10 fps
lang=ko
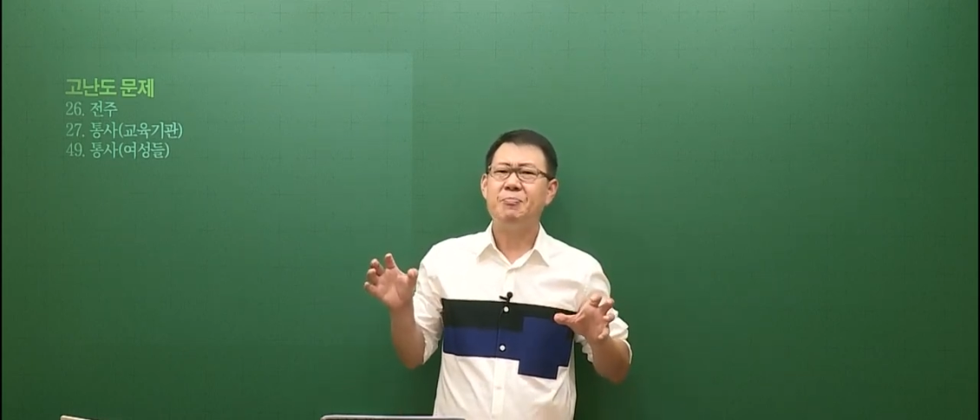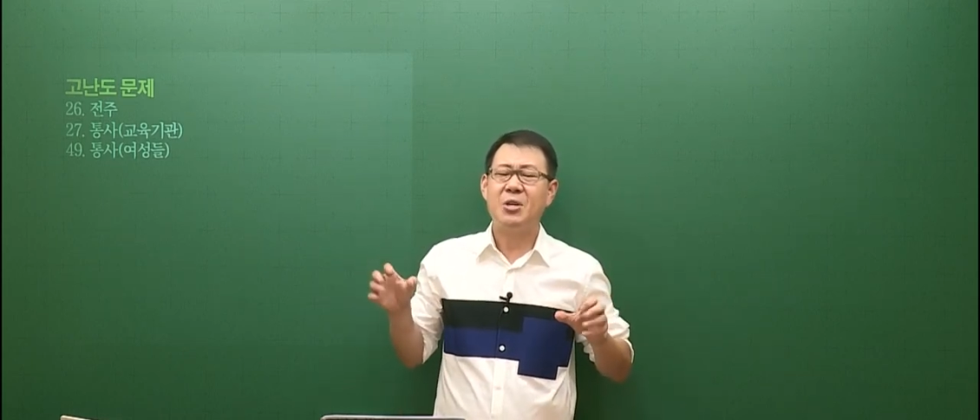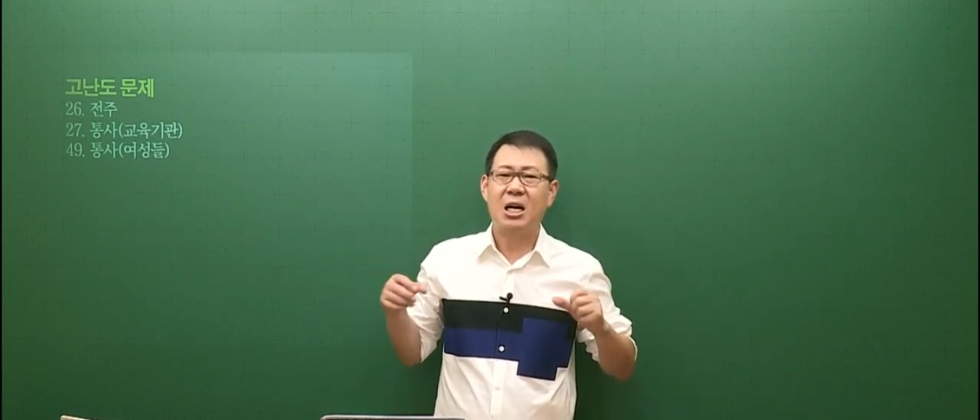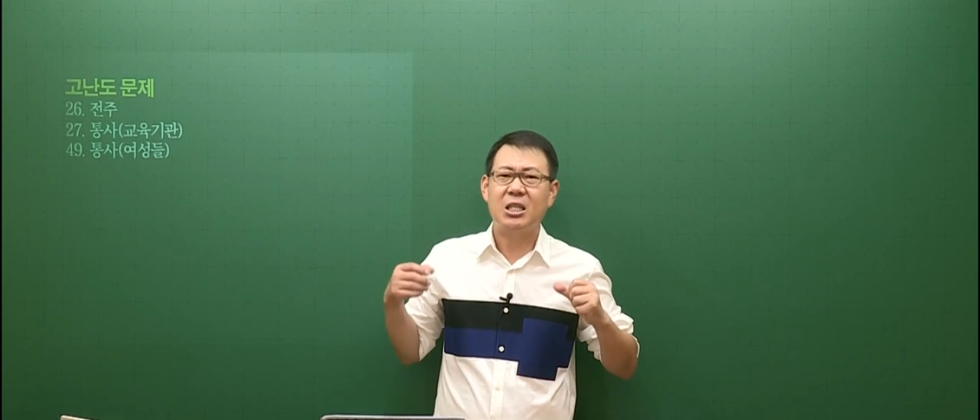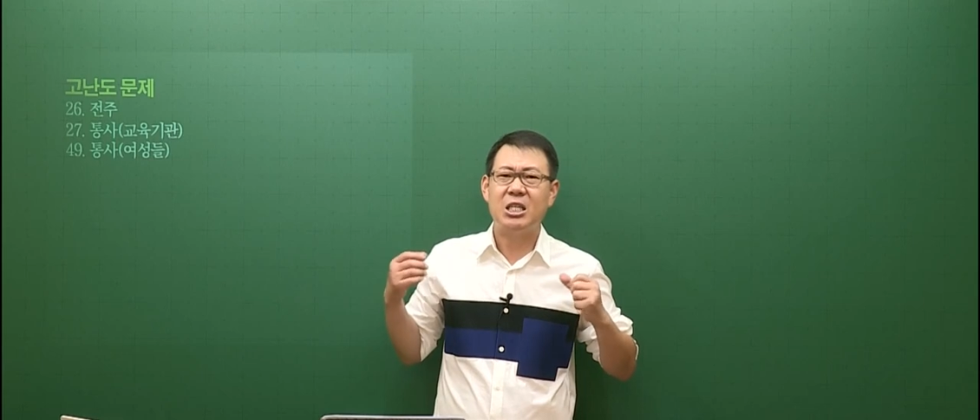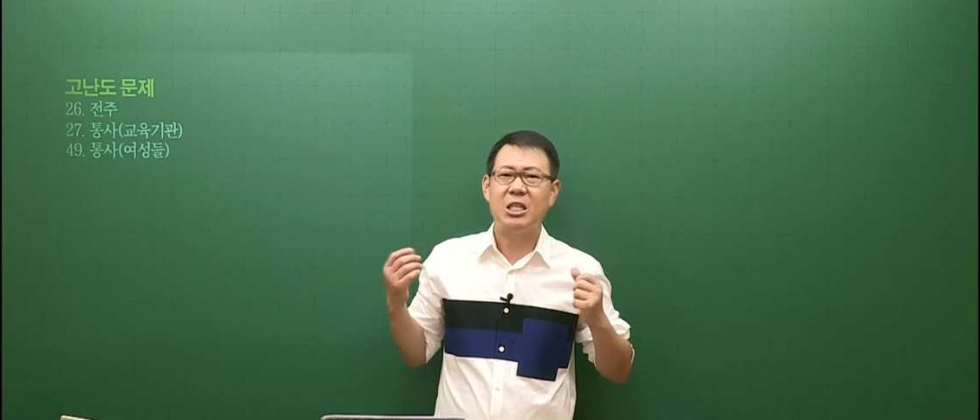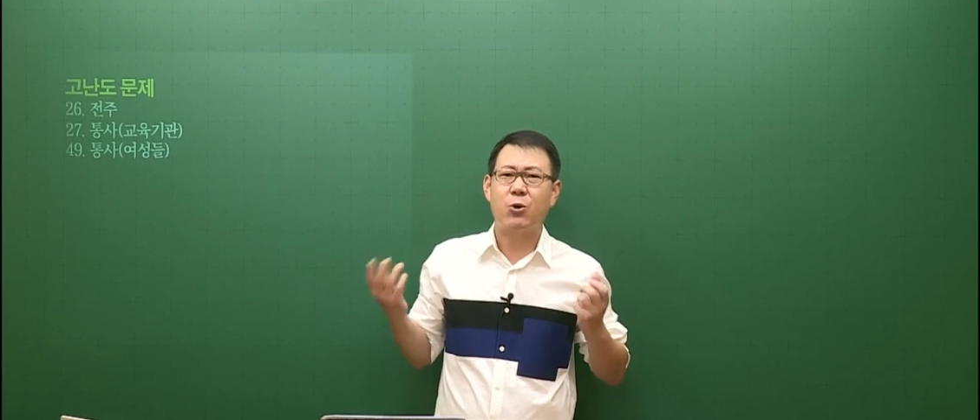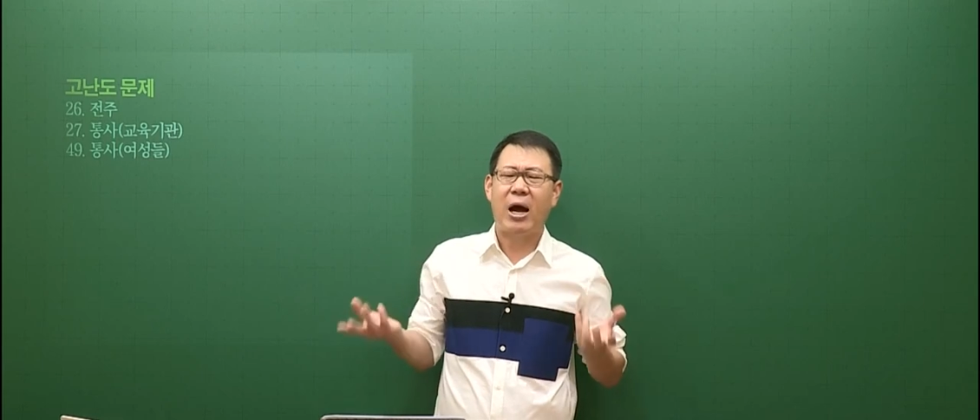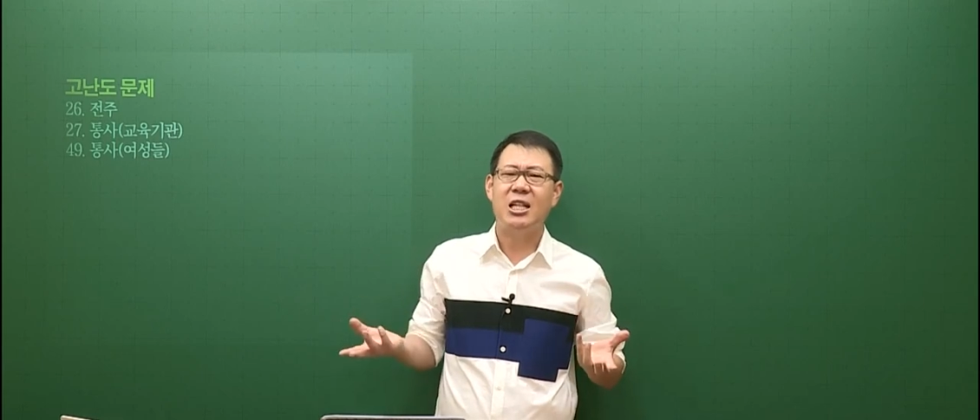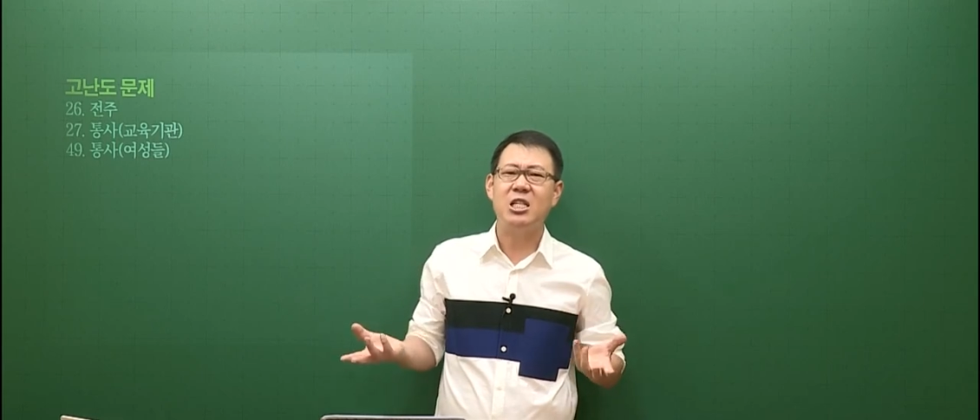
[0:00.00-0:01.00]

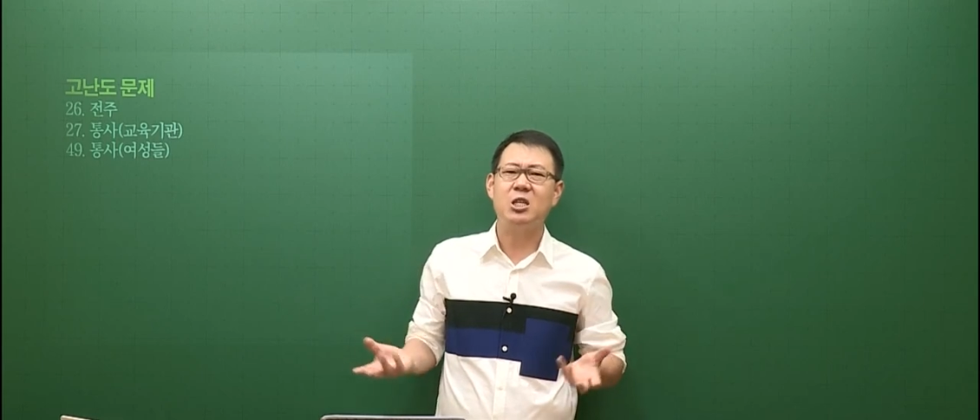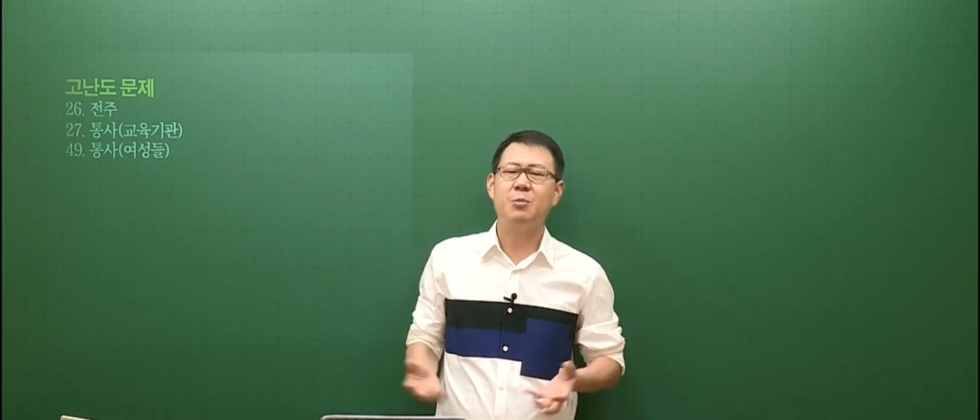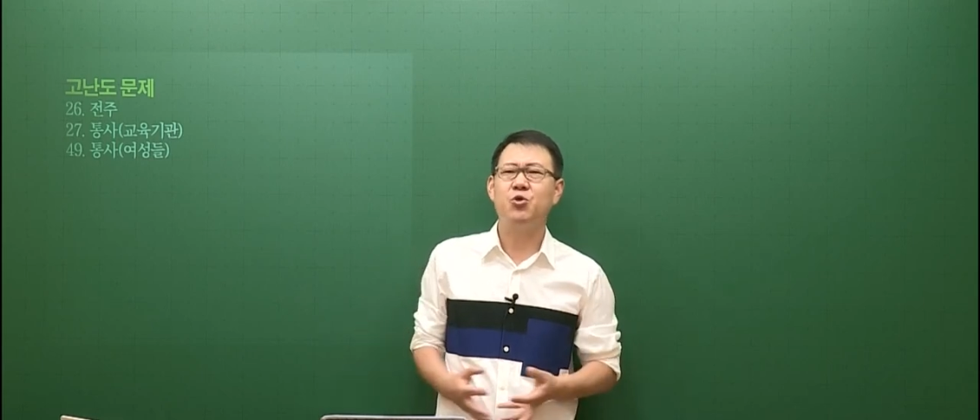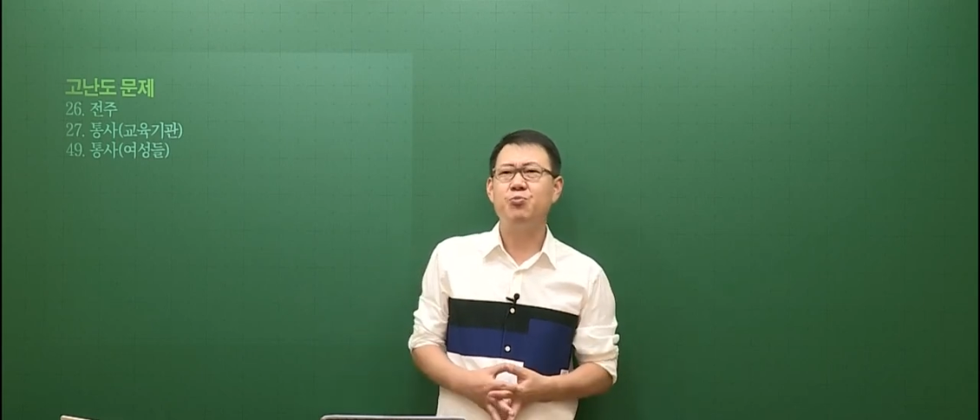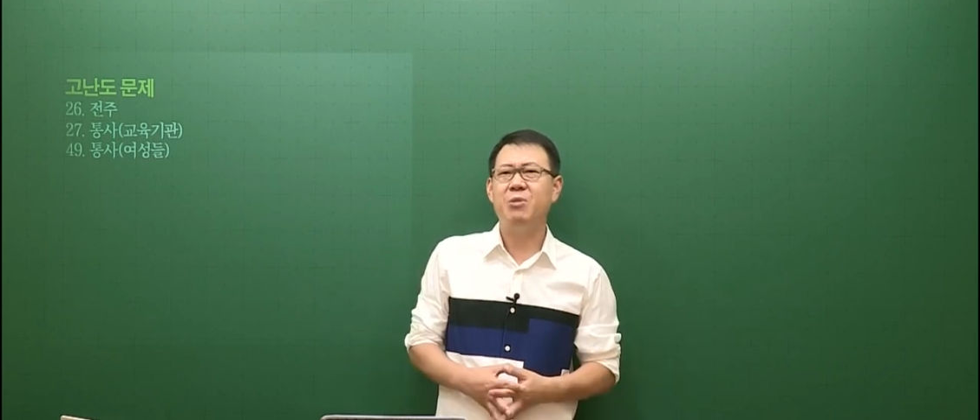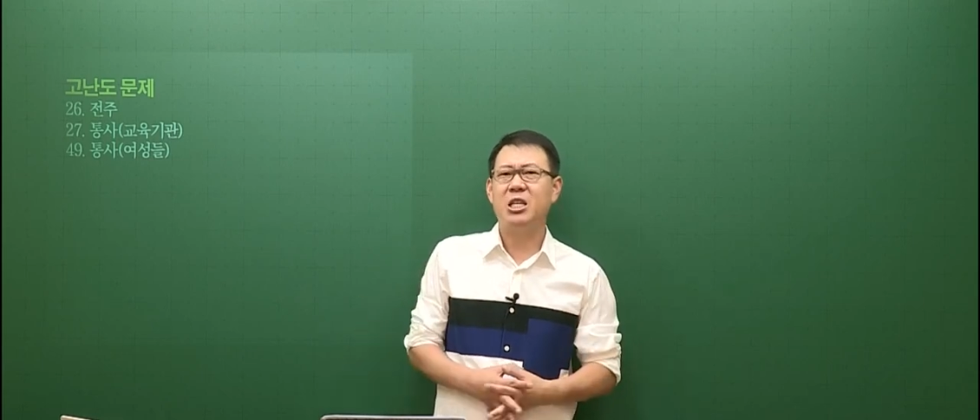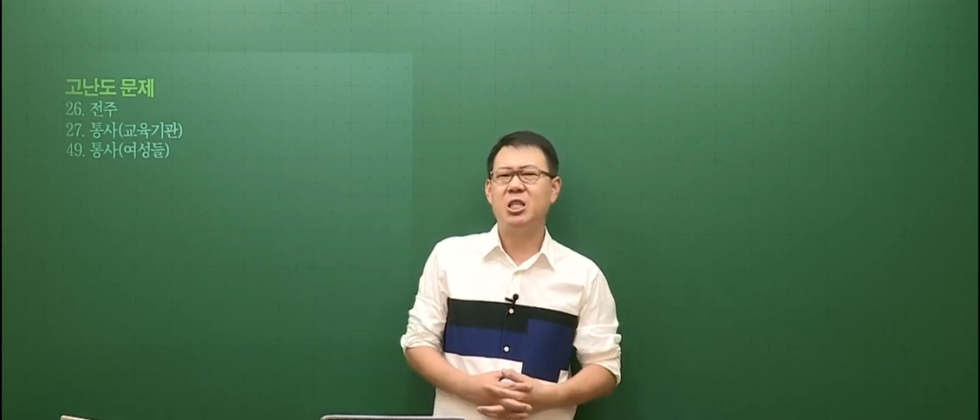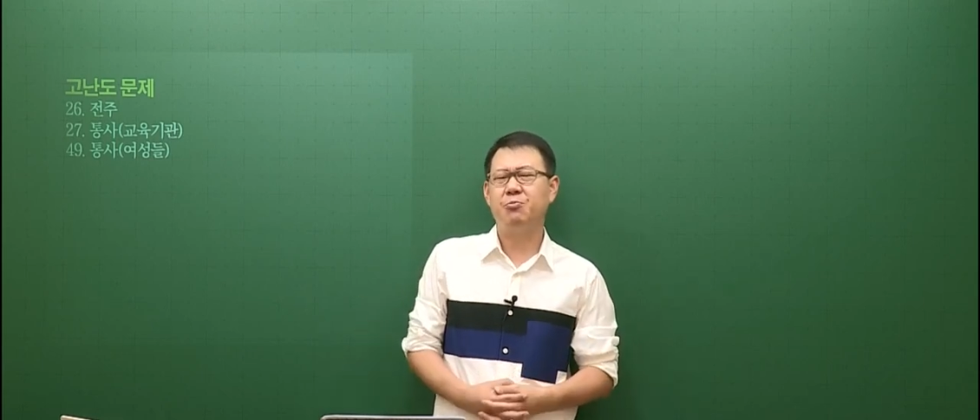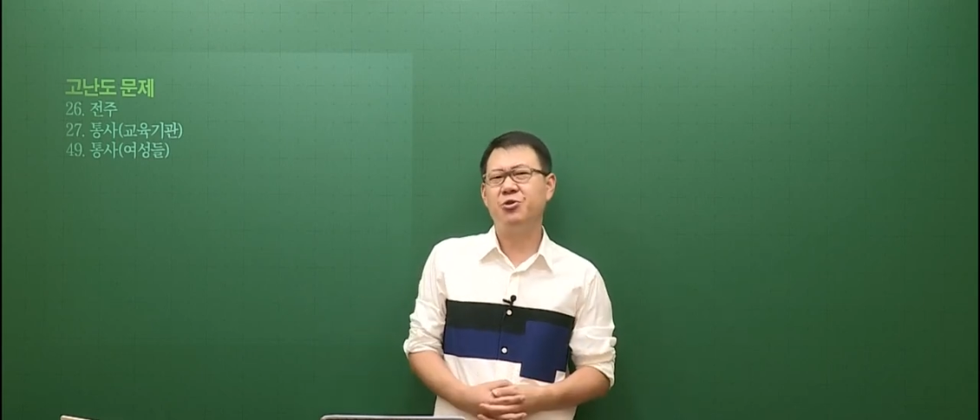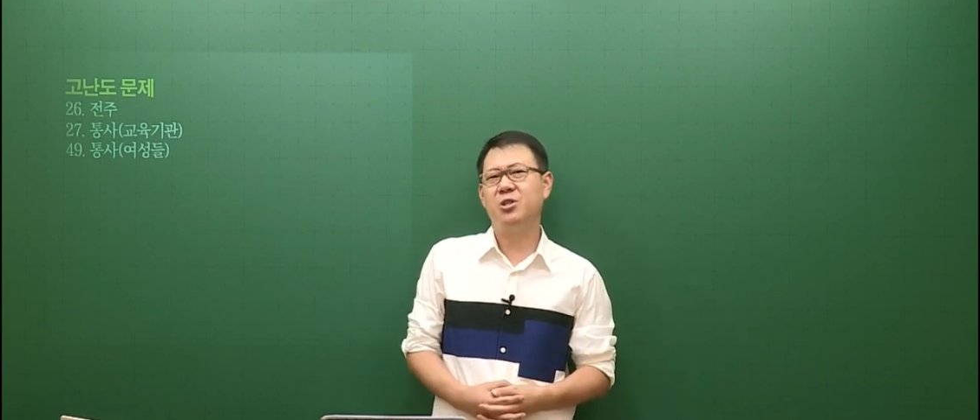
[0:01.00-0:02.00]
벼락치기로 한능검
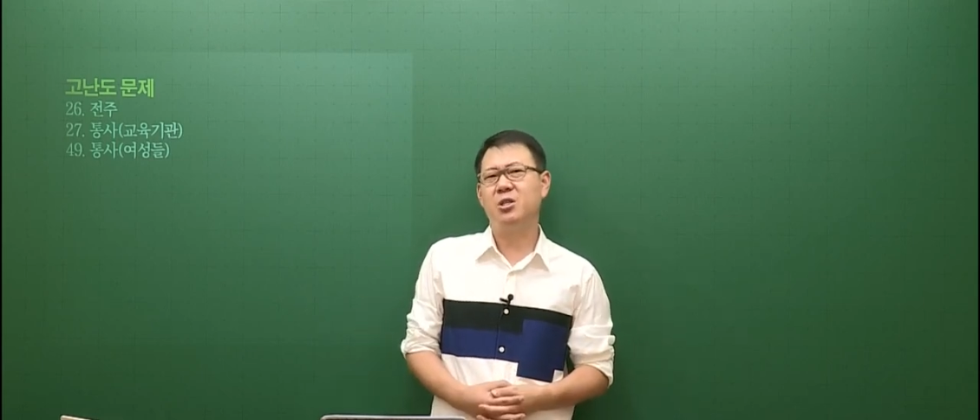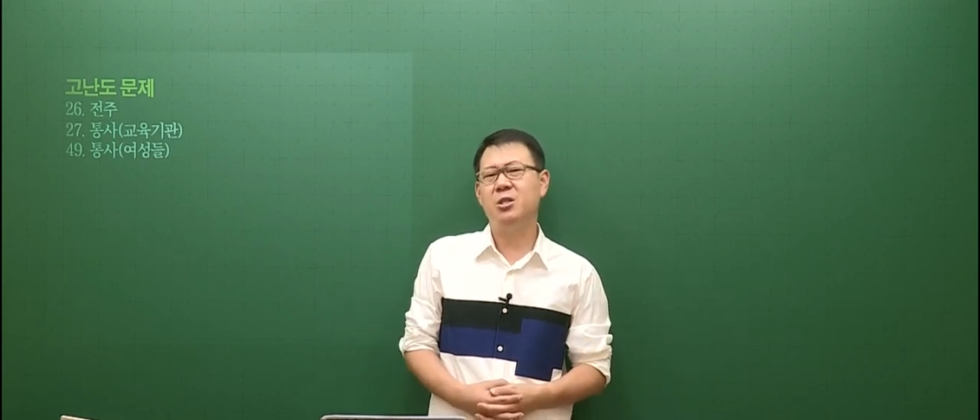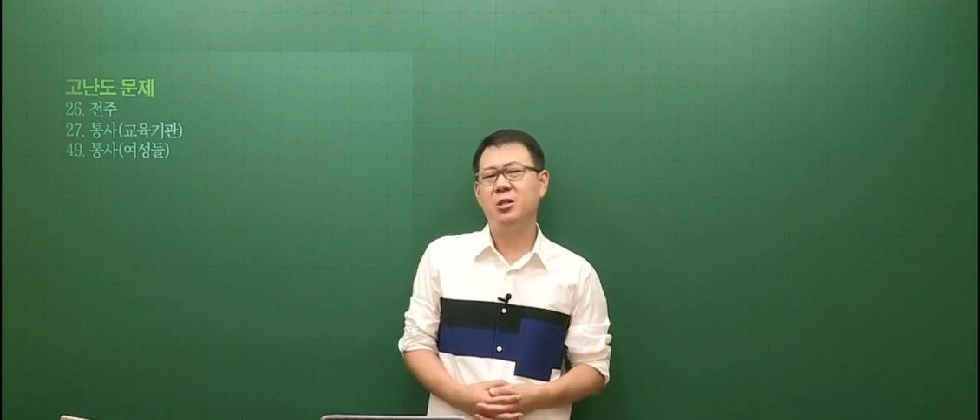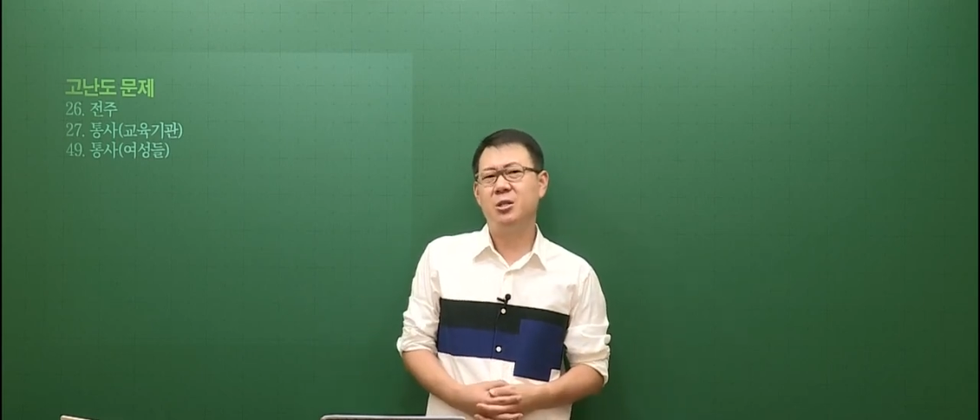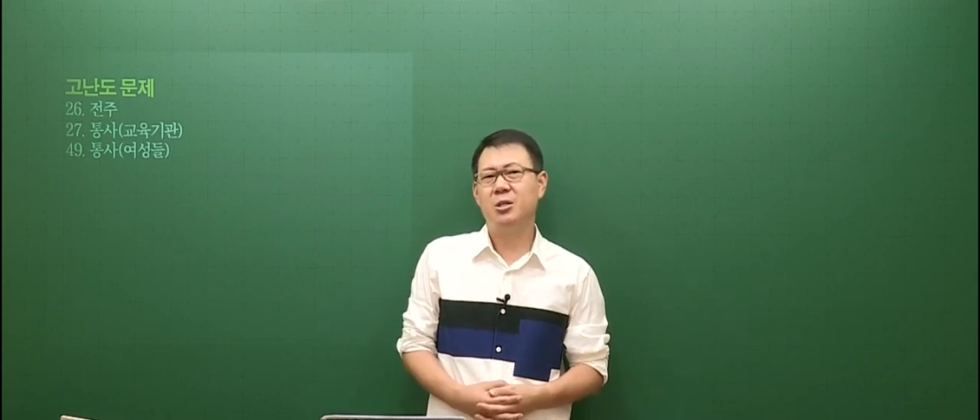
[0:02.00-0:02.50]
준비하시는 분들은